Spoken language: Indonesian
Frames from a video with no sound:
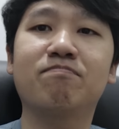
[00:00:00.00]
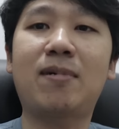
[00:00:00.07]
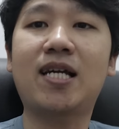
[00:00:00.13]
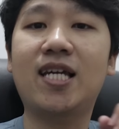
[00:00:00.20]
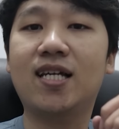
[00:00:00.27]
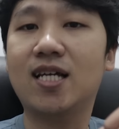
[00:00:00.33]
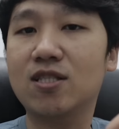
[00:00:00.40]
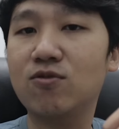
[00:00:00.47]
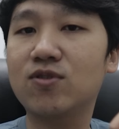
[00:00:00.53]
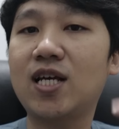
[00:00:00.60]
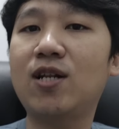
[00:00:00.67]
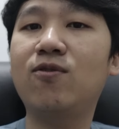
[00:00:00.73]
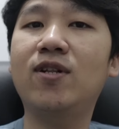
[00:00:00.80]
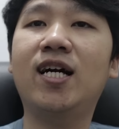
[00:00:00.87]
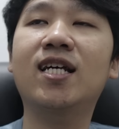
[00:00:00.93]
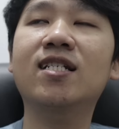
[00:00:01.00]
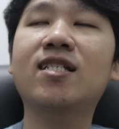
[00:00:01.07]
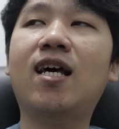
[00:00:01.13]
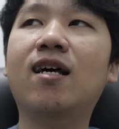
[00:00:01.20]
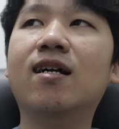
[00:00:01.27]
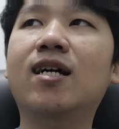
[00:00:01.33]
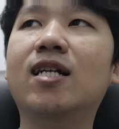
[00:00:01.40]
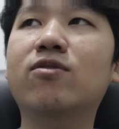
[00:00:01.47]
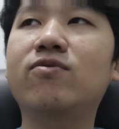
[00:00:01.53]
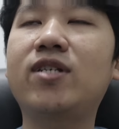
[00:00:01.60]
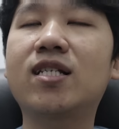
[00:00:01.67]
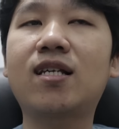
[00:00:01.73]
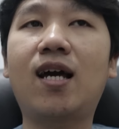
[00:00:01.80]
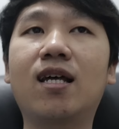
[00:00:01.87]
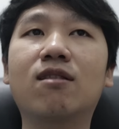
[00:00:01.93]
pakai kartu seluler saat
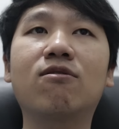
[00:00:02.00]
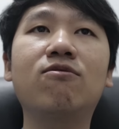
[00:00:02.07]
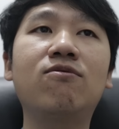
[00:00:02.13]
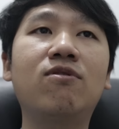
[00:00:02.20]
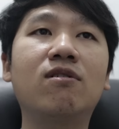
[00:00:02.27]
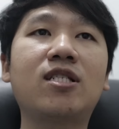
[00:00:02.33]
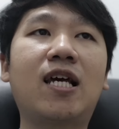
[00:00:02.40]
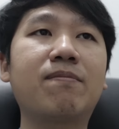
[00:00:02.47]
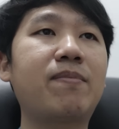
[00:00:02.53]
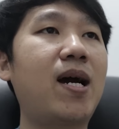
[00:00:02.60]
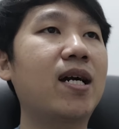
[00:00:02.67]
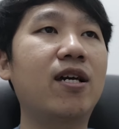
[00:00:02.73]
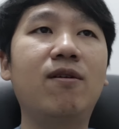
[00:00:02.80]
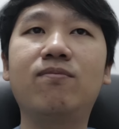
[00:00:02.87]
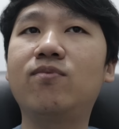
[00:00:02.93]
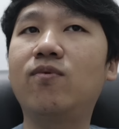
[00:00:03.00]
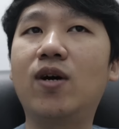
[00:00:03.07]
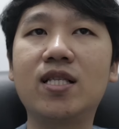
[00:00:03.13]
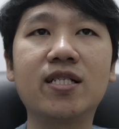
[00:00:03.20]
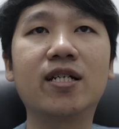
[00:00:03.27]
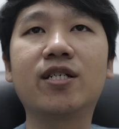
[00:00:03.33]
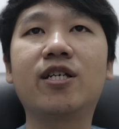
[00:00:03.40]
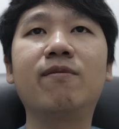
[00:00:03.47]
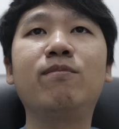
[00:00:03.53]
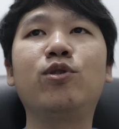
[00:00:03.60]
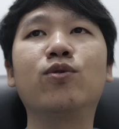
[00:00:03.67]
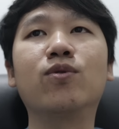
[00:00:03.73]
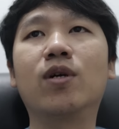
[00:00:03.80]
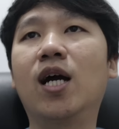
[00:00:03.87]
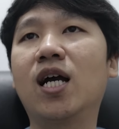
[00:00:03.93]
kartunya satu saya pakai buat ngegame
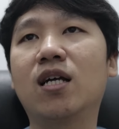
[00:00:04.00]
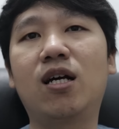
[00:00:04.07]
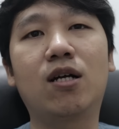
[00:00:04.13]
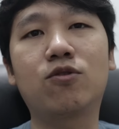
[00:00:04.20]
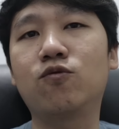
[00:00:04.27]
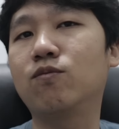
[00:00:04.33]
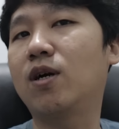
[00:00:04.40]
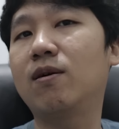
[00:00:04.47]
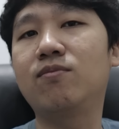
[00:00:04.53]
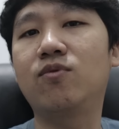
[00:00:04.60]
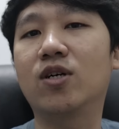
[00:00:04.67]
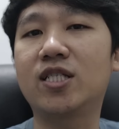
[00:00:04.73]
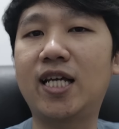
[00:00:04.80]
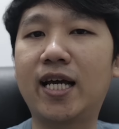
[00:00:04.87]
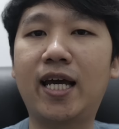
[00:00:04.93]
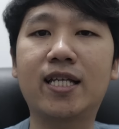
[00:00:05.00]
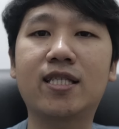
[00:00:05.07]
juga nggak cuma buat yang